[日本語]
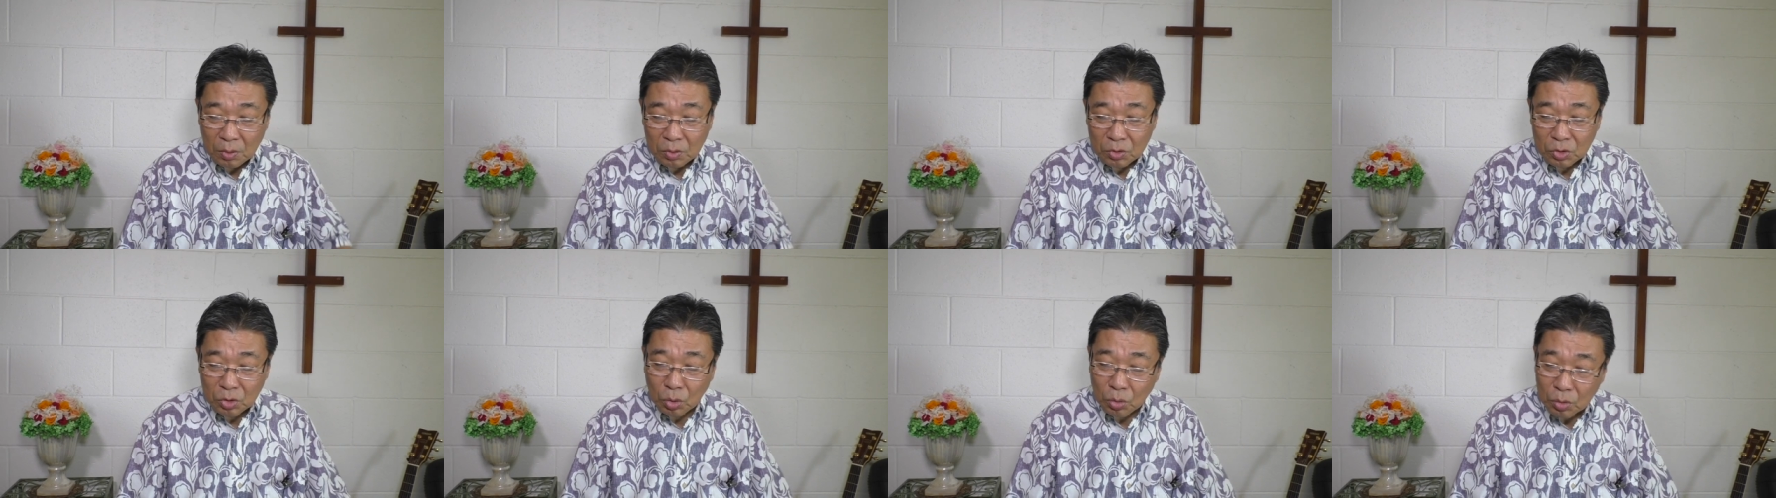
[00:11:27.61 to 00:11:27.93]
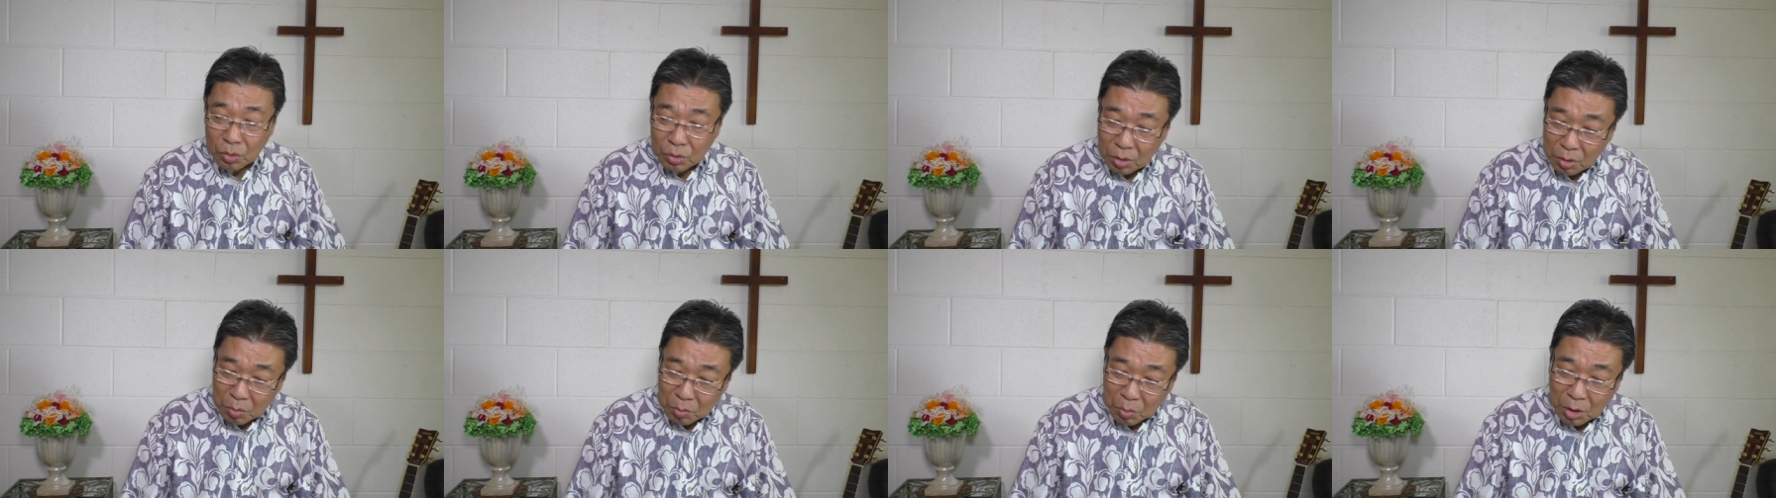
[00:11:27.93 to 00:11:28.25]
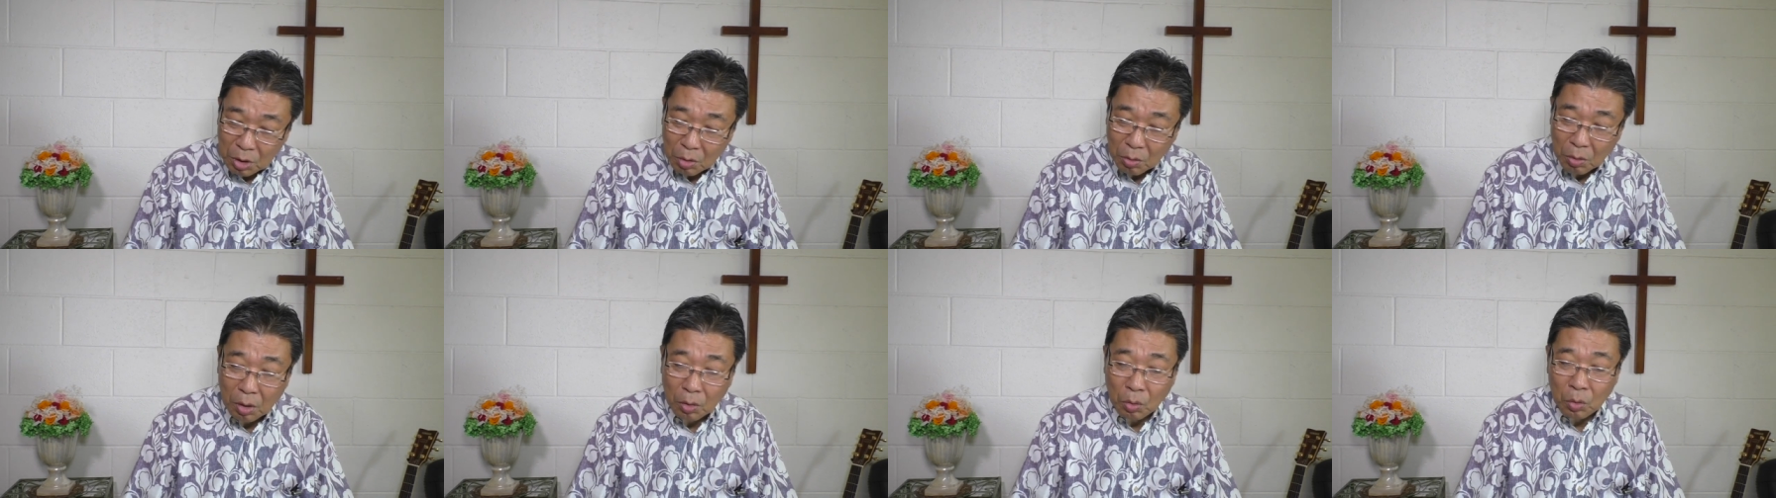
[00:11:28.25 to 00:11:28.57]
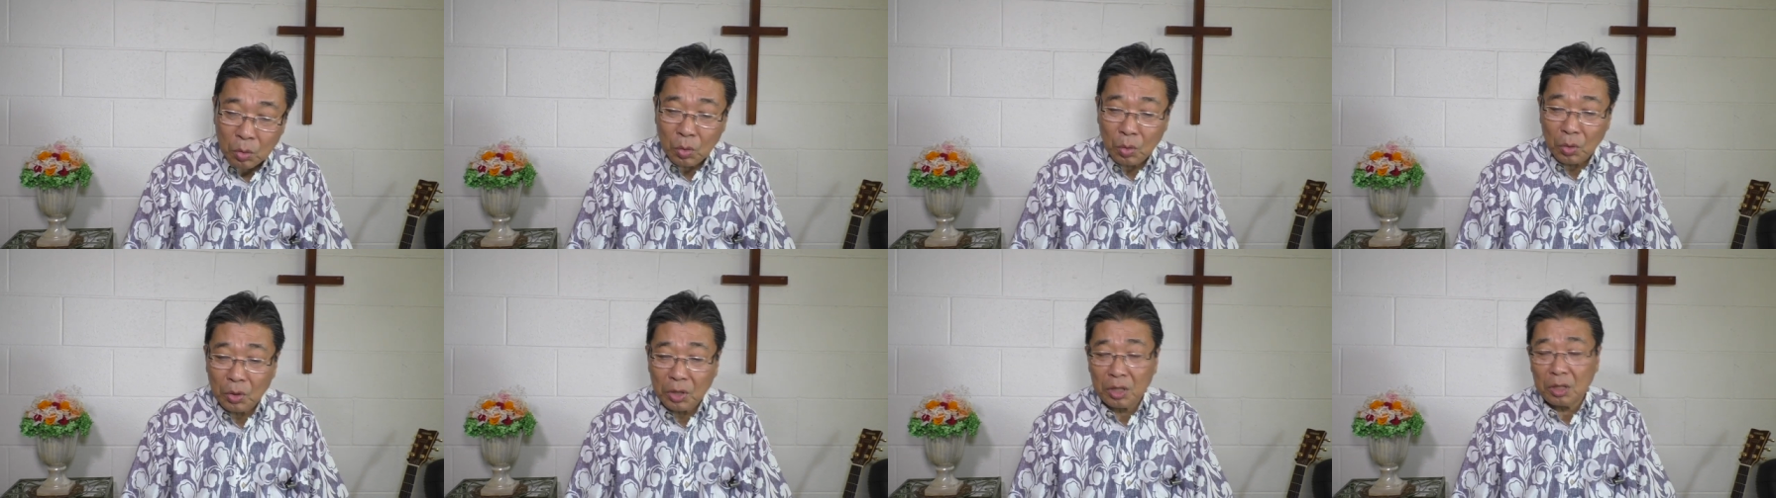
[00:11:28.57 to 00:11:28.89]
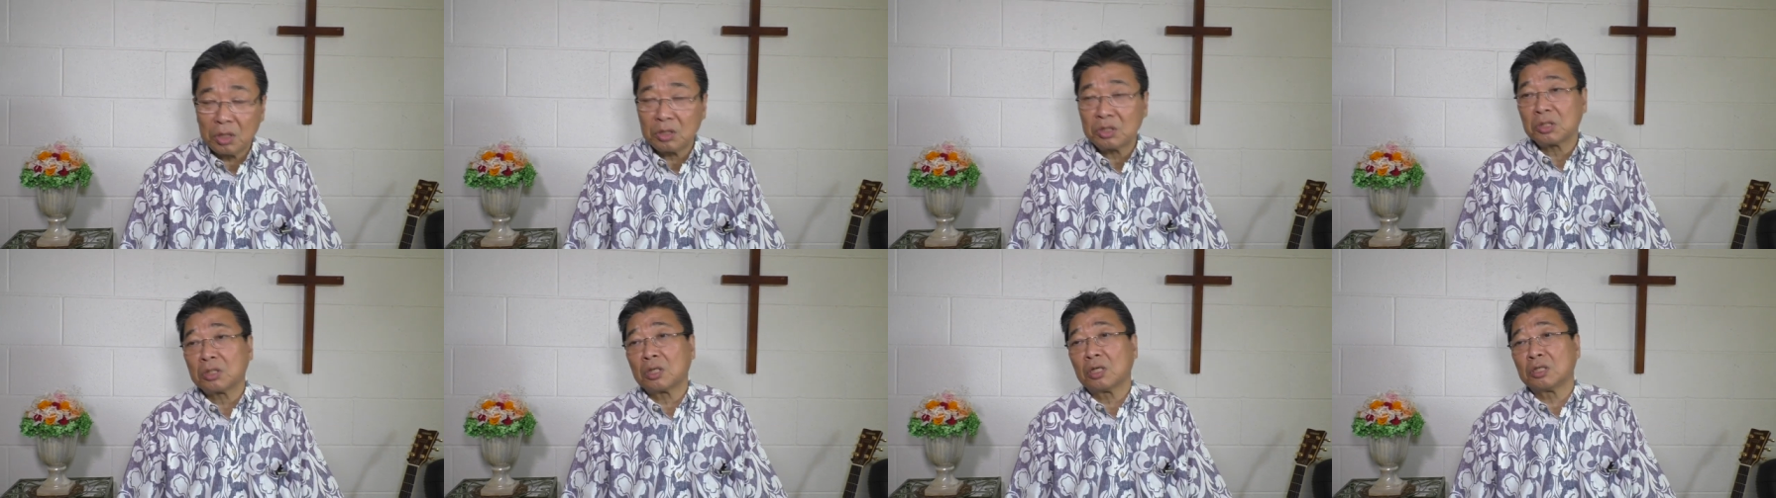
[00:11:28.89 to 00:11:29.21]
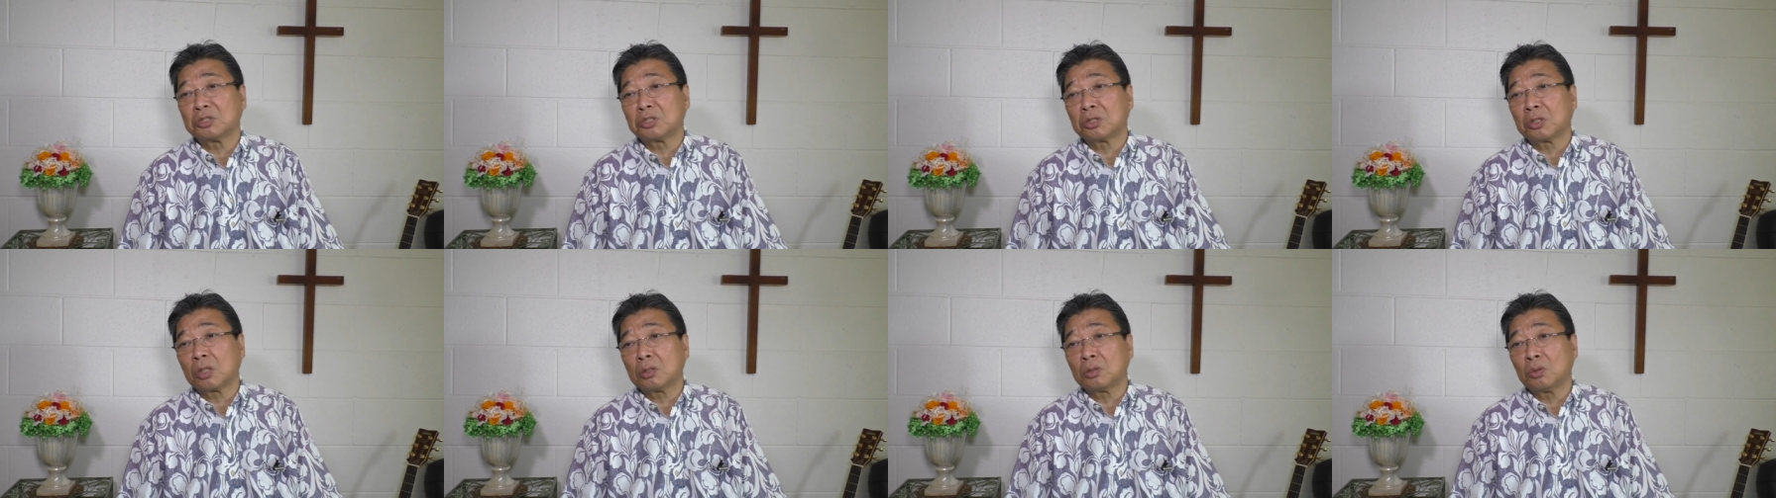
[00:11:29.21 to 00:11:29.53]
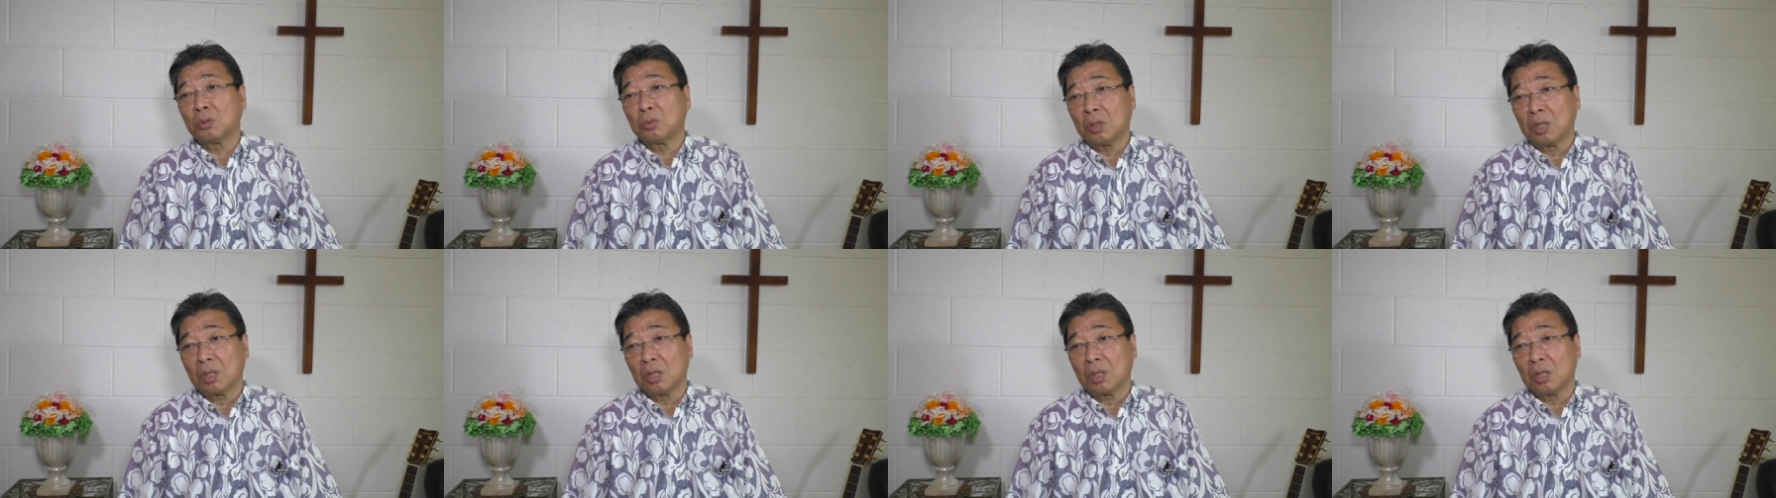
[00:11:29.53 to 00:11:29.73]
そういう意味ではこの兵士がしたの